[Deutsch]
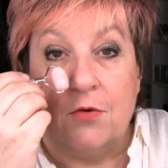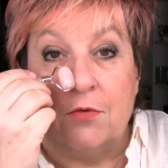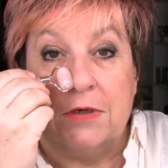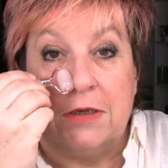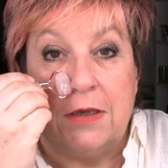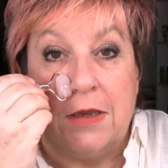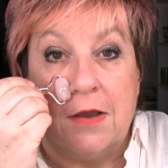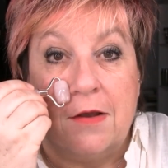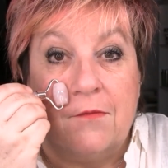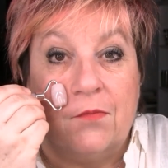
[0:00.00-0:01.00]
und
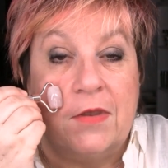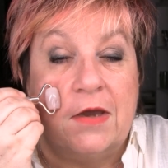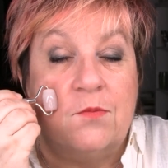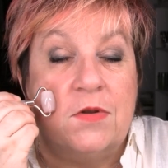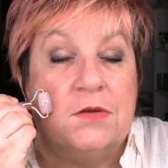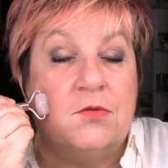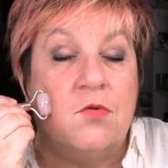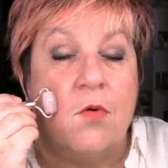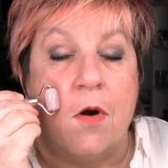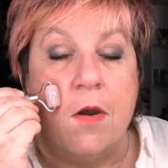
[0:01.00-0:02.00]
hier hat man so
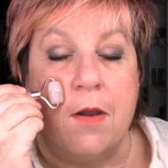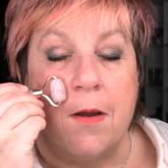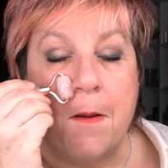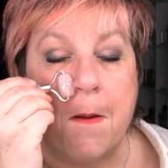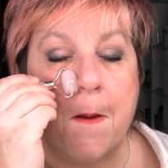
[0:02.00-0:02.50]
einen Roller.